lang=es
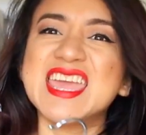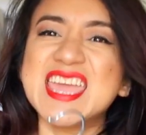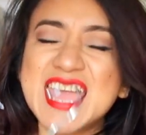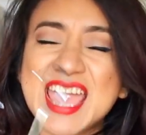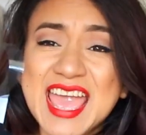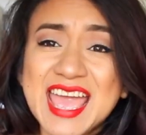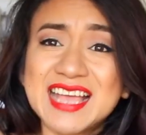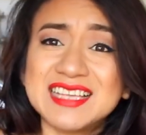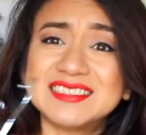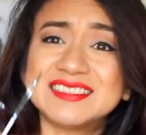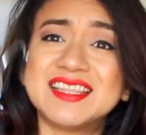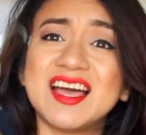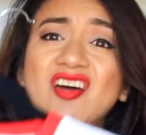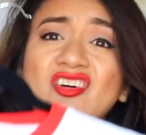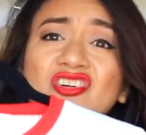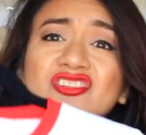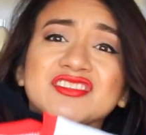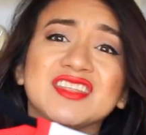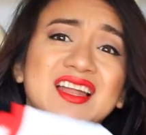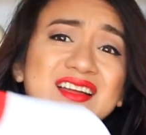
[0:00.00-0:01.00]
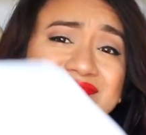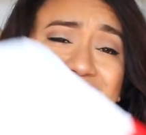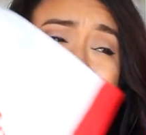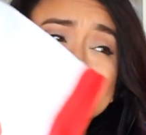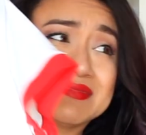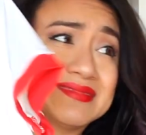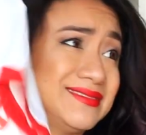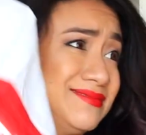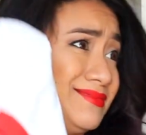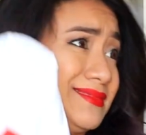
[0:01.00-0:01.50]
Y esta otra
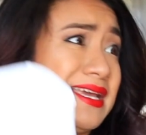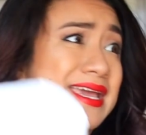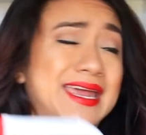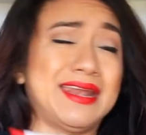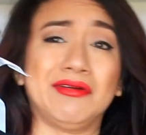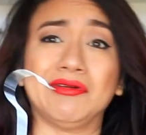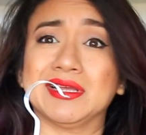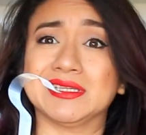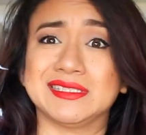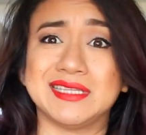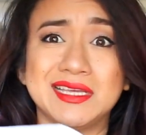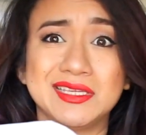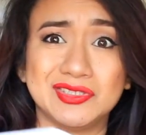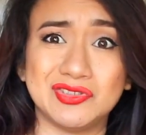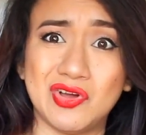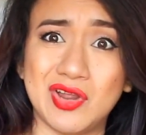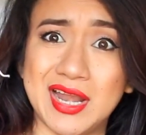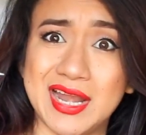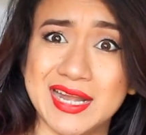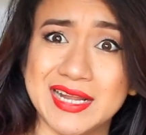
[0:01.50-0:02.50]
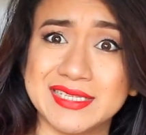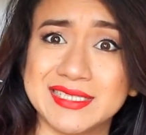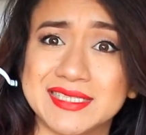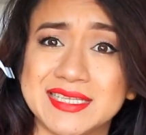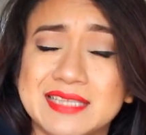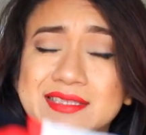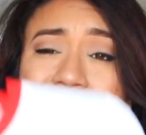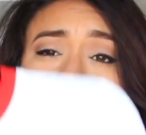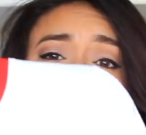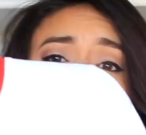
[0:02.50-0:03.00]
creo que 6 dólares,
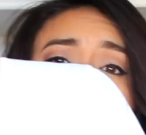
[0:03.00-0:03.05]
7